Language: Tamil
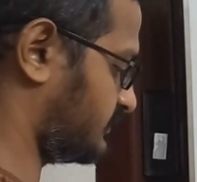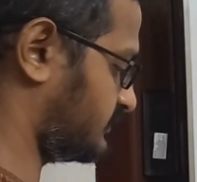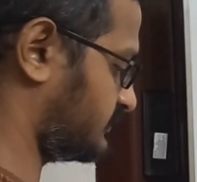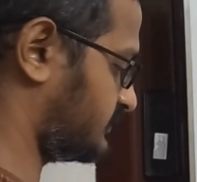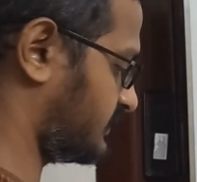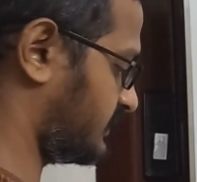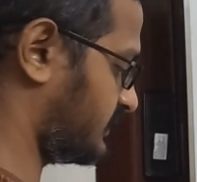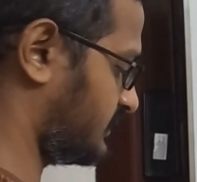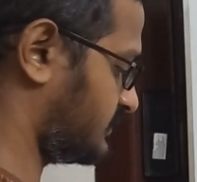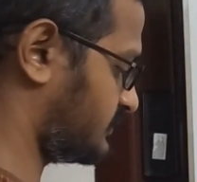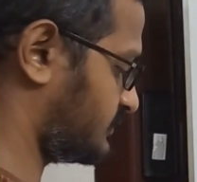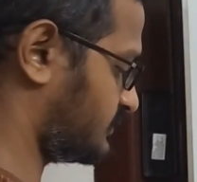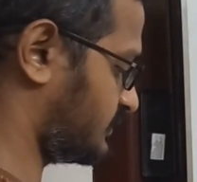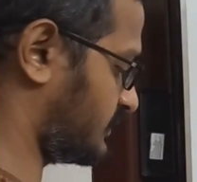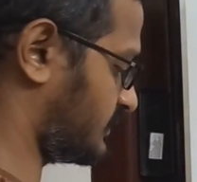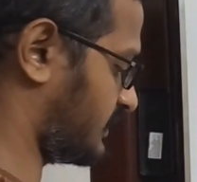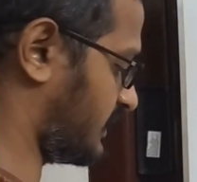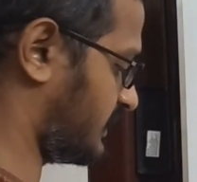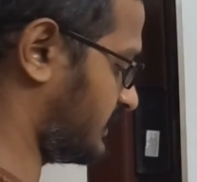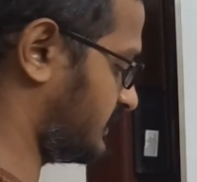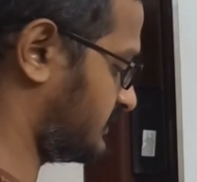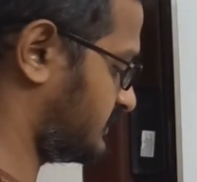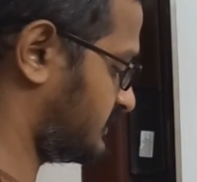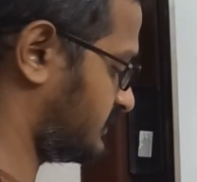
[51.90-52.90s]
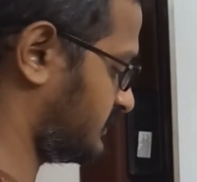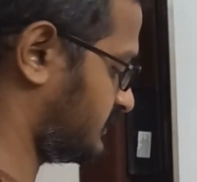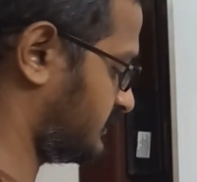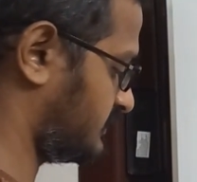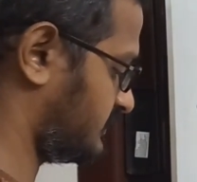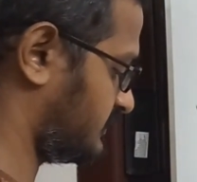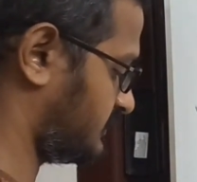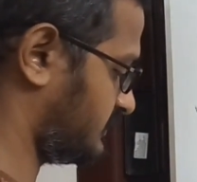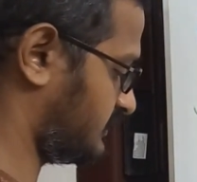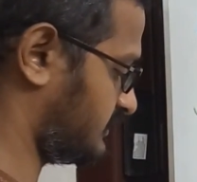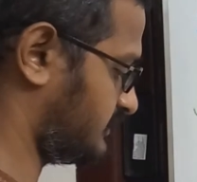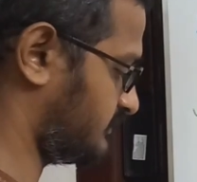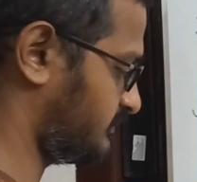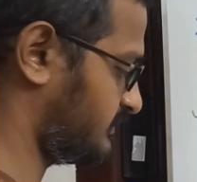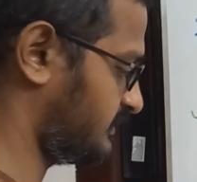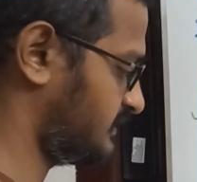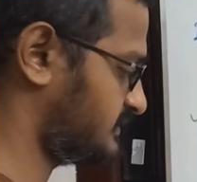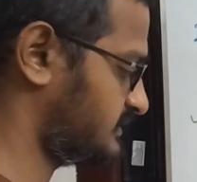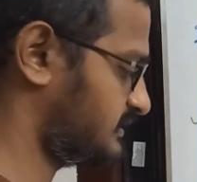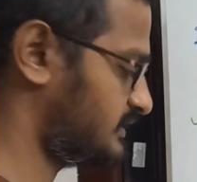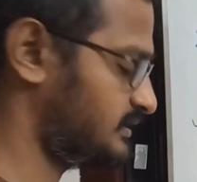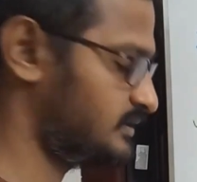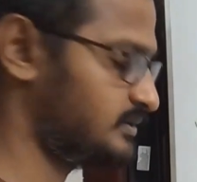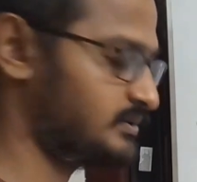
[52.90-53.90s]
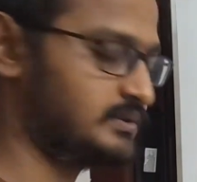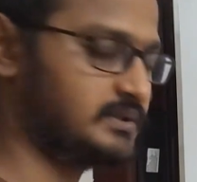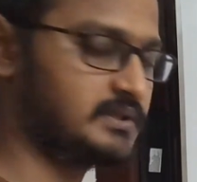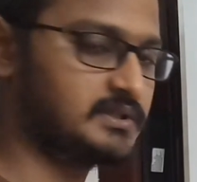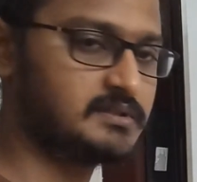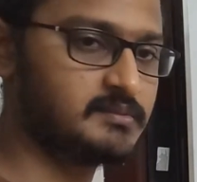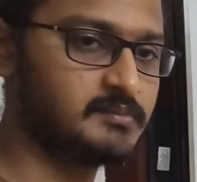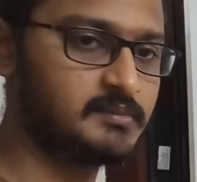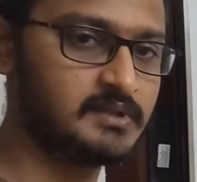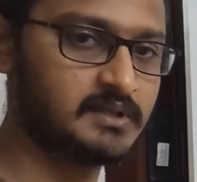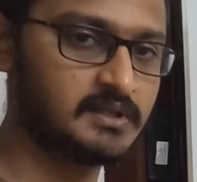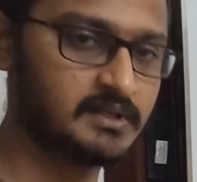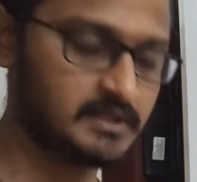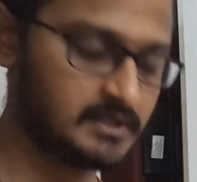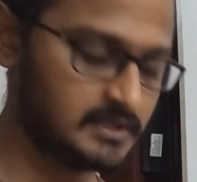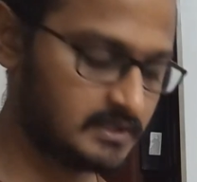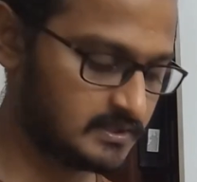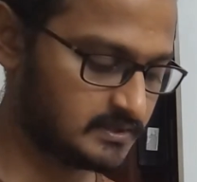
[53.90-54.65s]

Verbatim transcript: ஃபோர் த்ரீ இஸ் டு எயிட் பிசிடி டூ டெசிமல்